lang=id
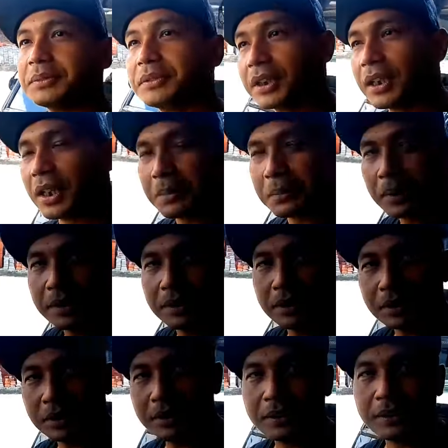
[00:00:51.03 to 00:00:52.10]
salaman
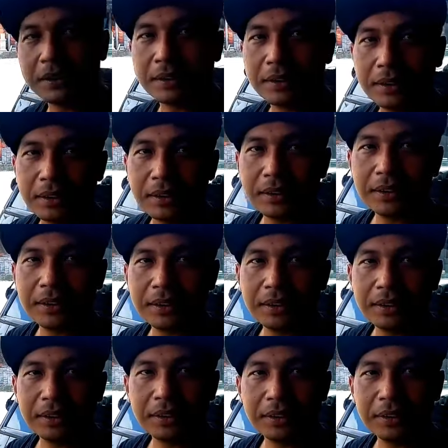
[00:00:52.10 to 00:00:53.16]
oh salaman
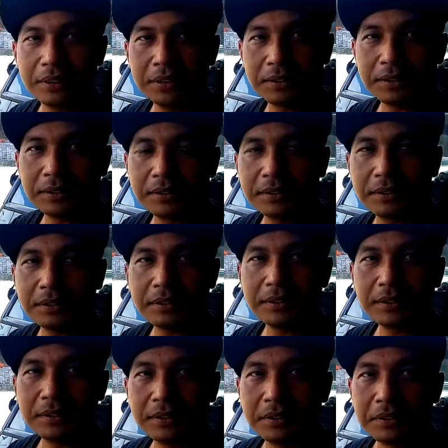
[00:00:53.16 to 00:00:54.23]
oh
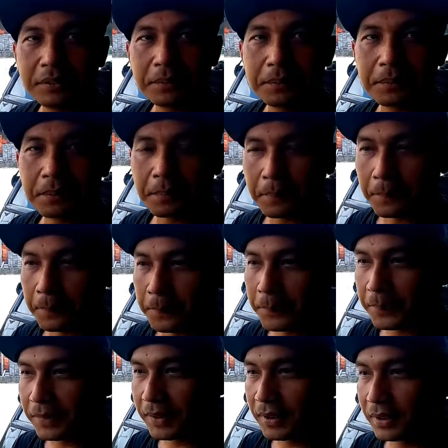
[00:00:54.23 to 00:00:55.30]
dekatnya Gus Nurul
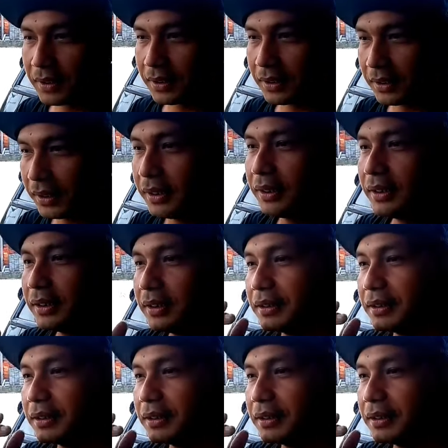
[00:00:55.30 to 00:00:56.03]
mungkin okay.